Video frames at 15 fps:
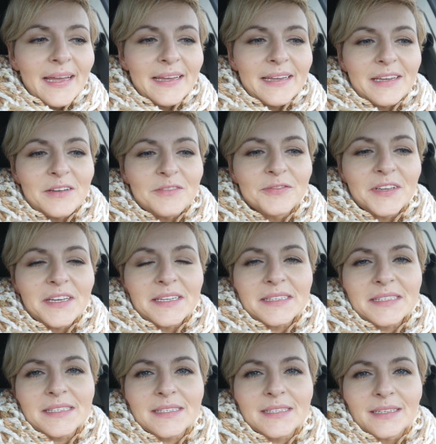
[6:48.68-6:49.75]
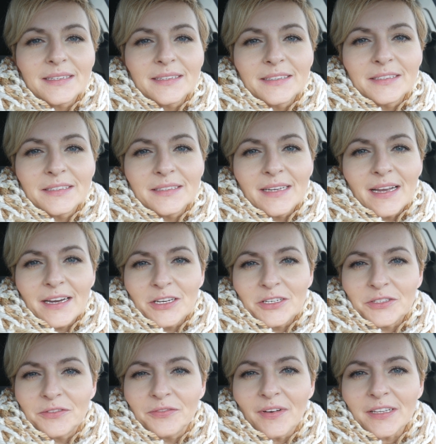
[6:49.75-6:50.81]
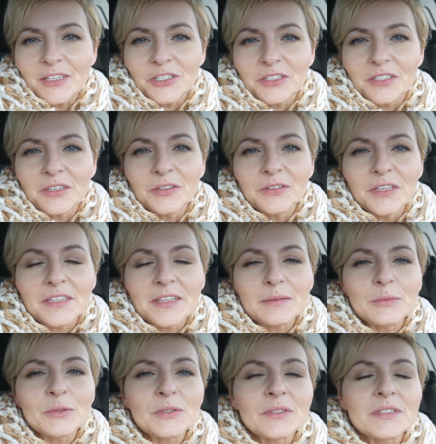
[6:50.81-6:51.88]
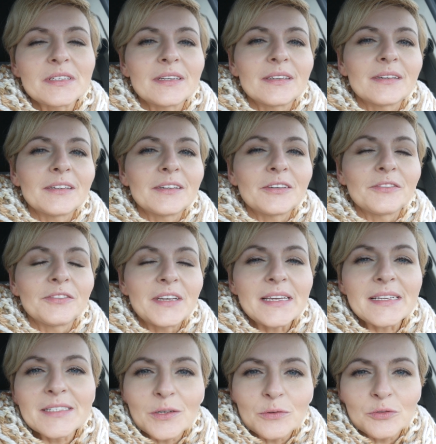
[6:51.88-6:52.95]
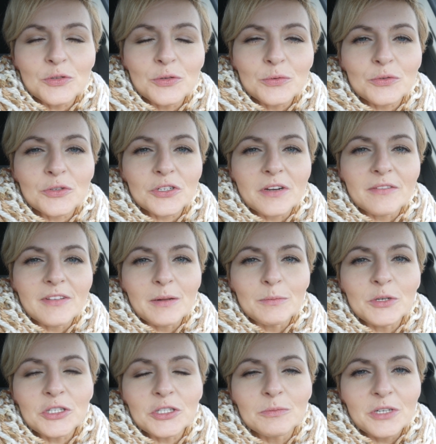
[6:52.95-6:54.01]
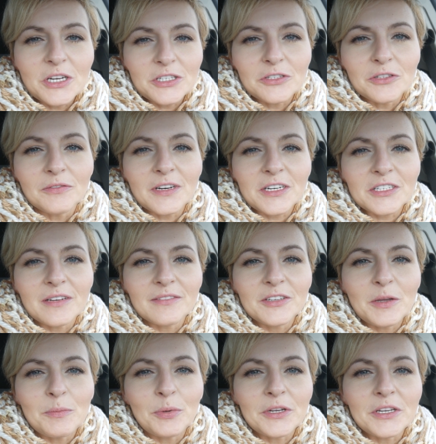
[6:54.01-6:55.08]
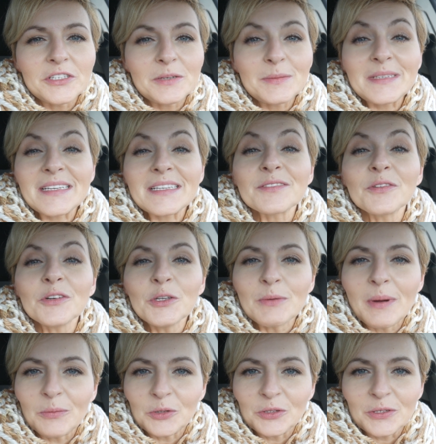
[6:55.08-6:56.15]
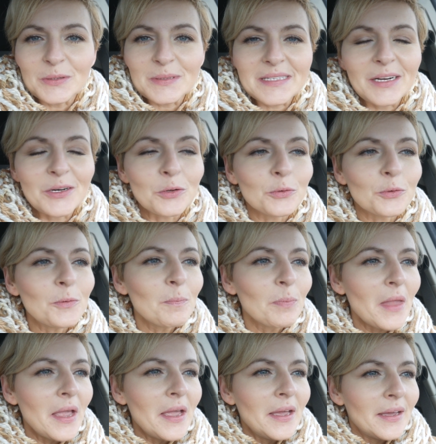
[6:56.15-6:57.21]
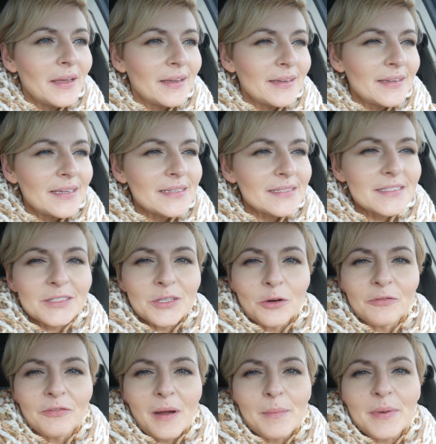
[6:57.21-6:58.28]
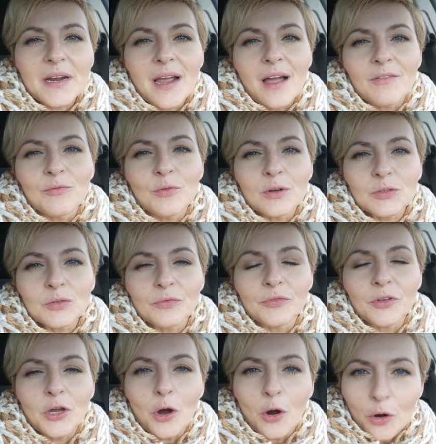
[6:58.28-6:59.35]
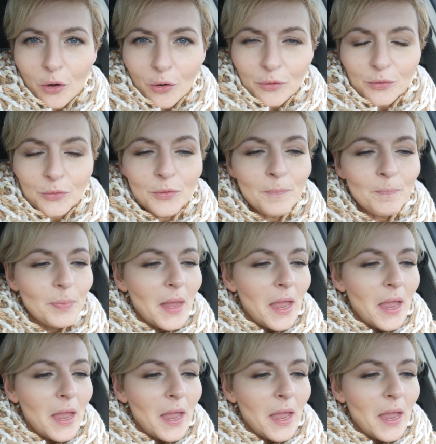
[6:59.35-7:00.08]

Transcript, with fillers: E, więc e, jakieś 2-3 tygodnie temu, e, wiedząc już, że w najbliższym czasie do Warszawy nie pojedziemy, zadzwoniłam do tego salonu. jest to fabryka włosów i koloru.